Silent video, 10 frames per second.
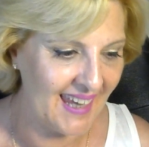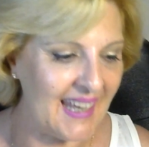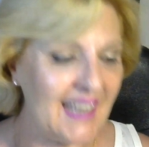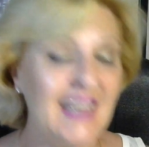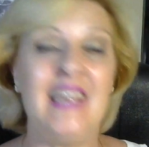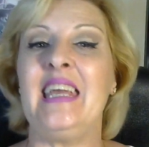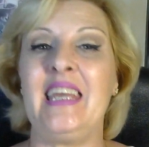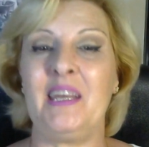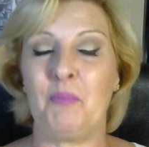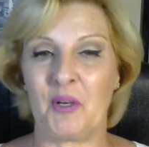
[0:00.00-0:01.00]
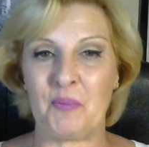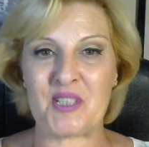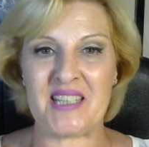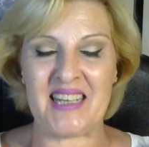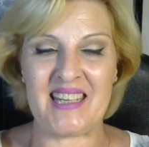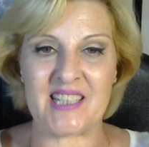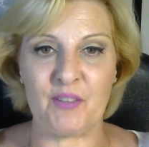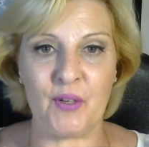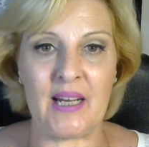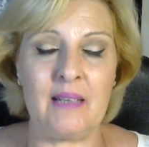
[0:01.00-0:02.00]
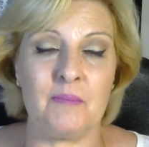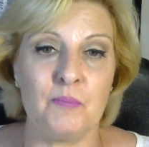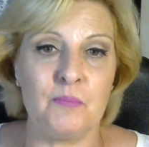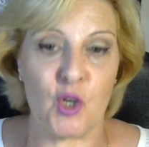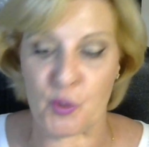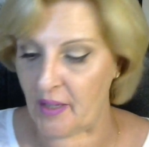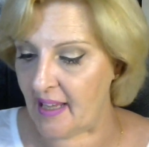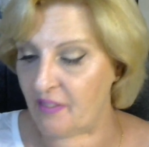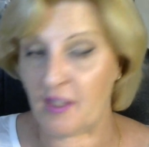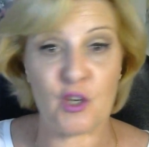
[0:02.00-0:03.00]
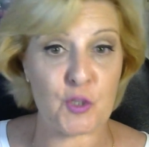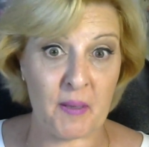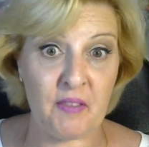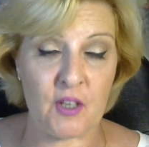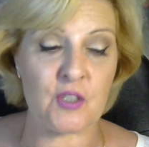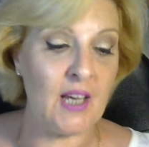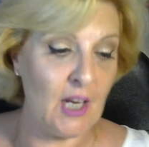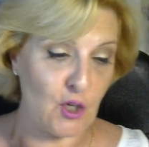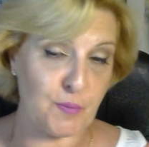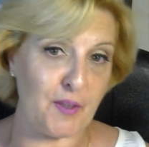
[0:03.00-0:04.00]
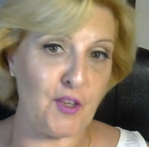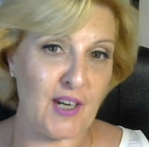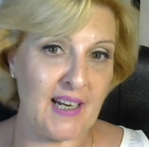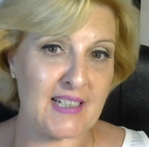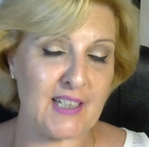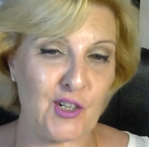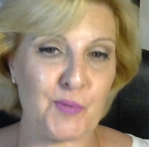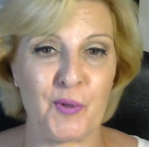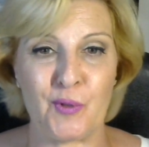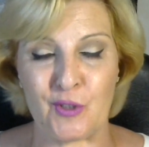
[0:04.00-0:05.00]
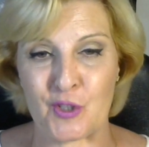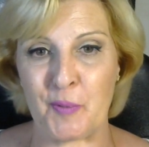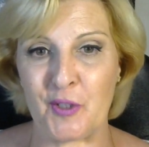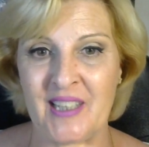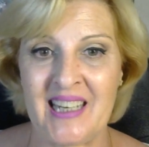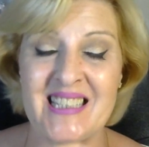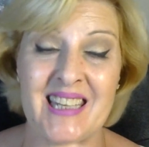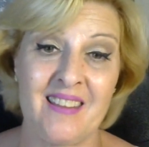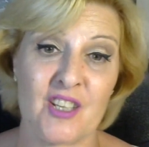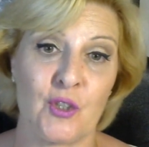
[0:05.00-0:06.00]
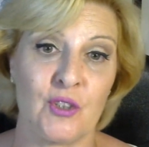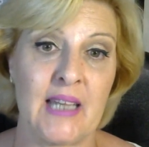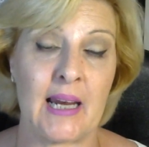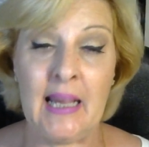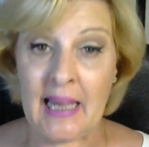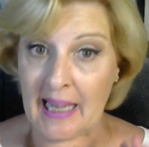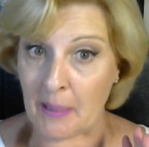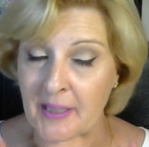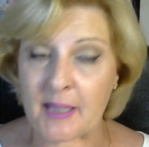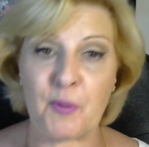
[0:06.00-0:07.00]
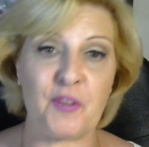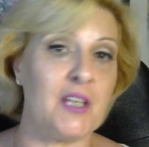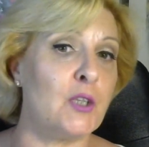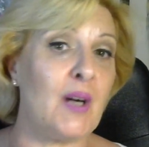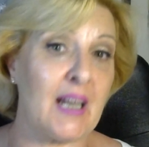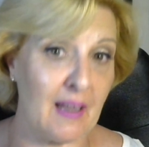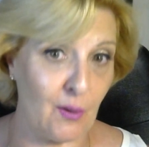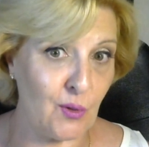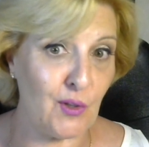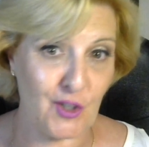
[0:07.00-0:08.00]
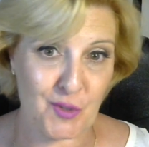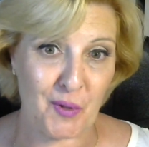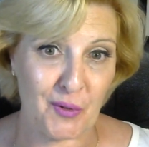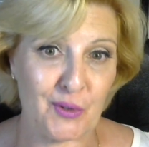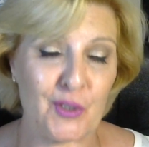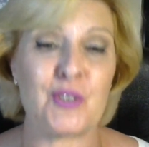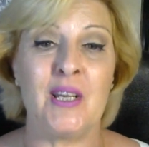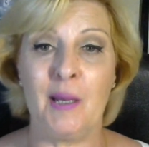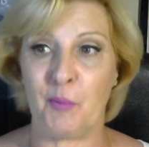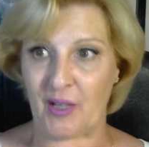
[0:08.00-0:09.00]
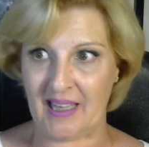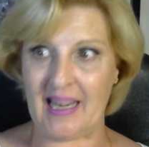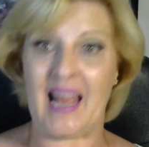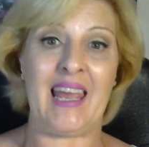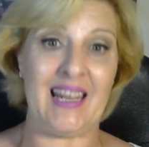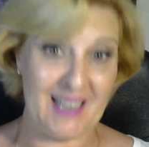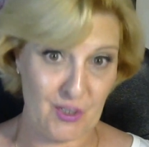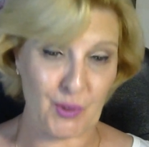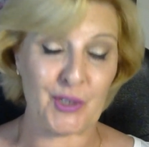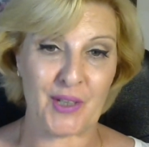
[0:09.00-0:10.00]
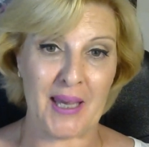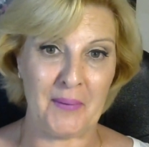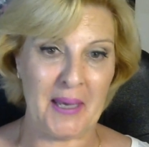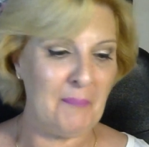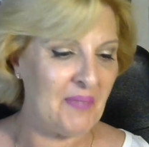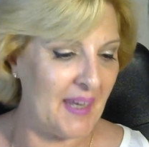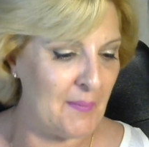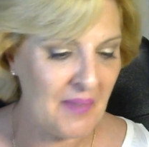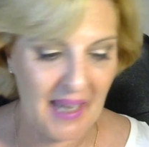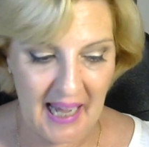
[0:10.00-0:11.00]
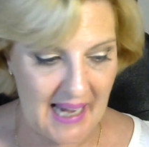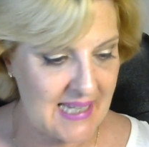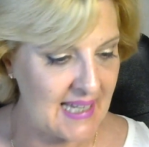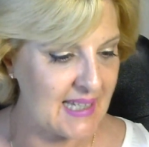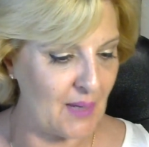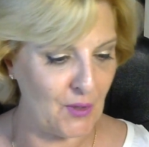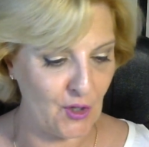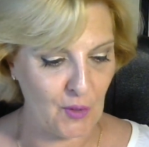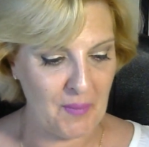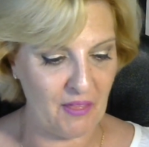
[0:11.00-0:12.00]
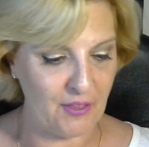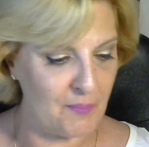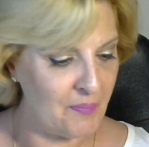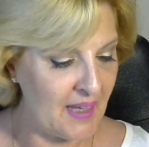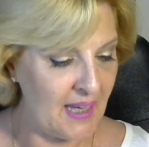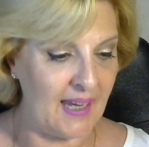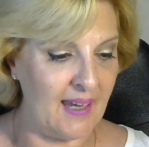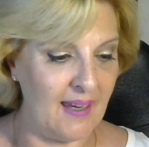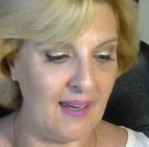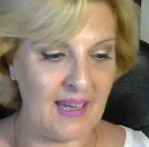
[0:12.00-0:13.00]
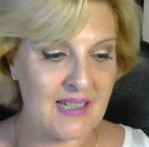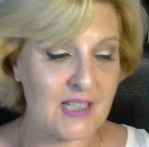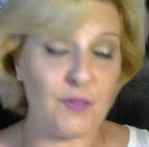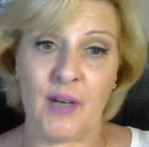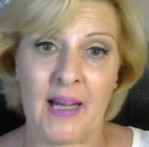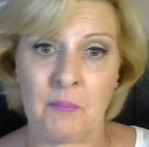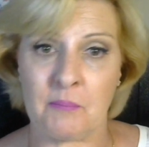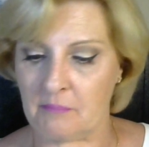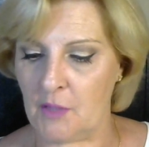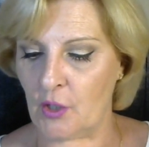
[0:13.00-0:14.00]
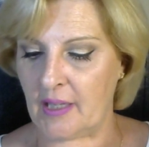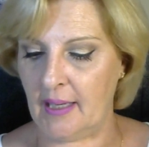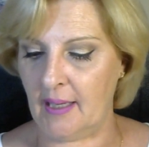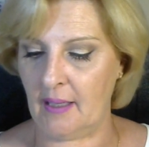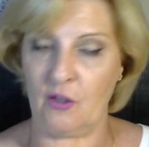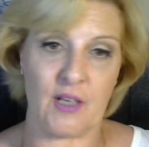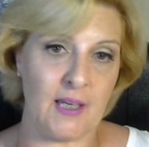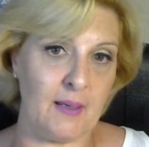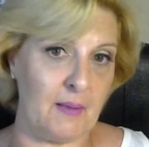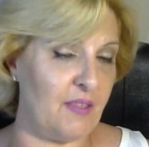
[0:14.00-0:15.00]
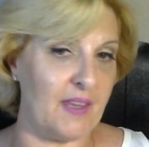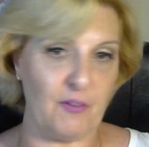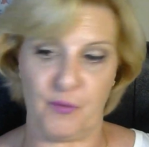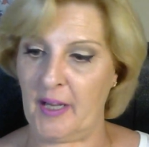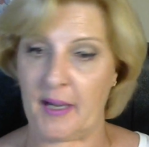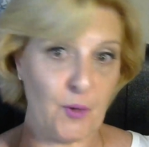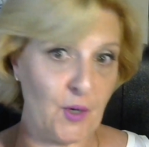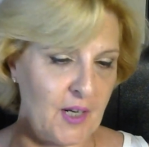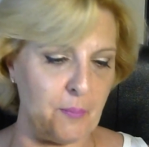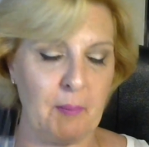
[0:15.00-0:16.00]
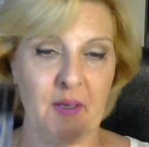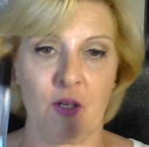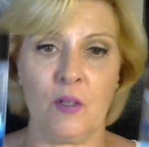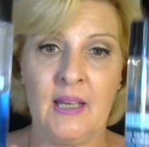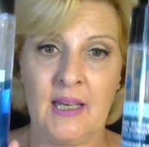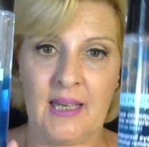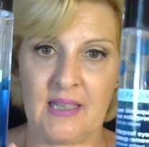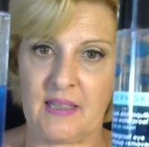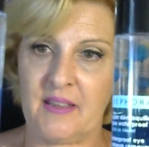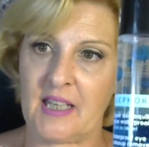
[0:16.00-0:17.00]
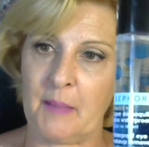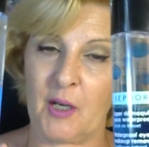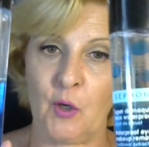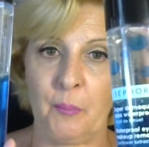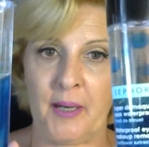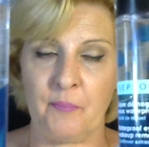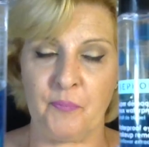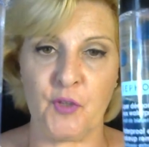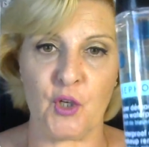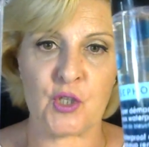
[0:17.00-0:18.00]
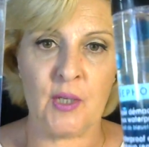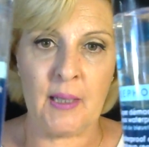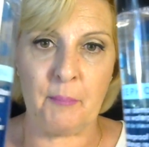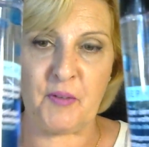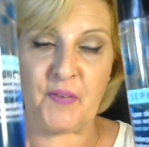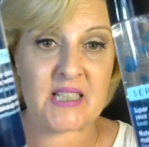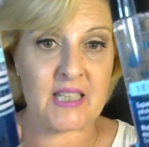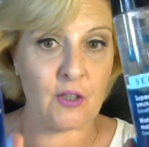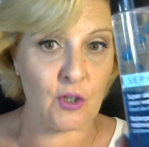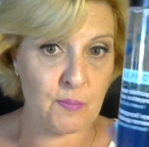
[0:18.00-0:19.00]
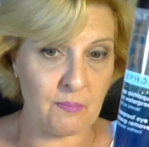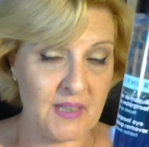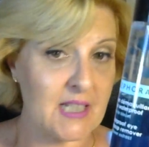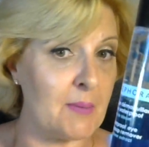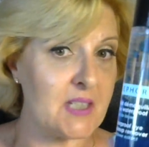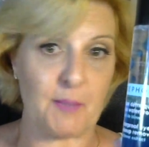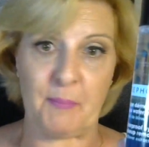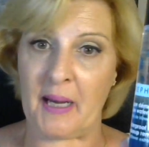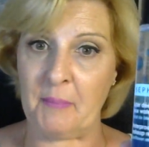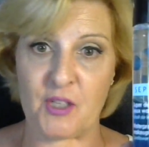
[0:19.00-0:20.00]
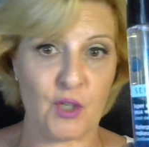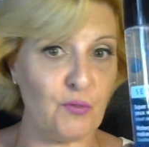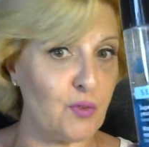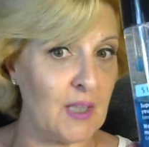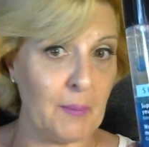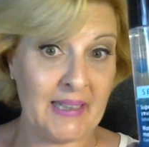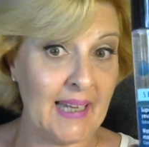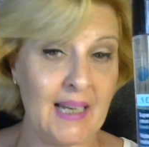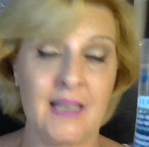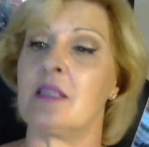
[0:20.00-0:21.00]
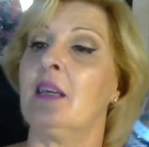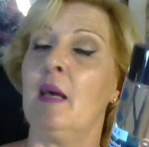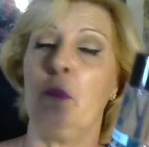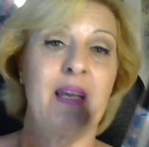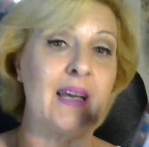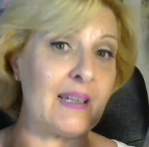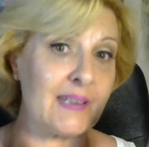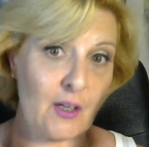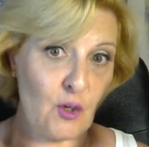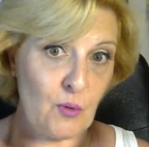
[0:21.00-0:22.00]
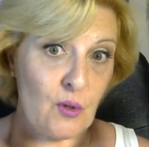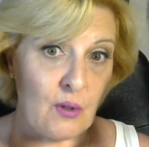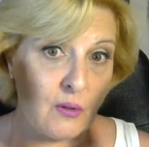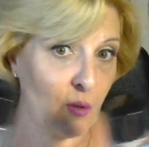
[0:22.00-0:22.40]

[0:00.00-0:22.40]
¿eh? Y bueno, pues en, Sephora mm, os voy a decir los precios, los precios reales de los productos, pero tenéis que descontar el 20% a cada uno de los productos porque era el descuento que había. ¿eh? Así es que bueno, comienzo. Eh, en Sephora lo que, lo que hice fue reponer primero, es decir, que me compré dos bifásicos, ya sabéis que para mí son fundamentales, me encanta cómo,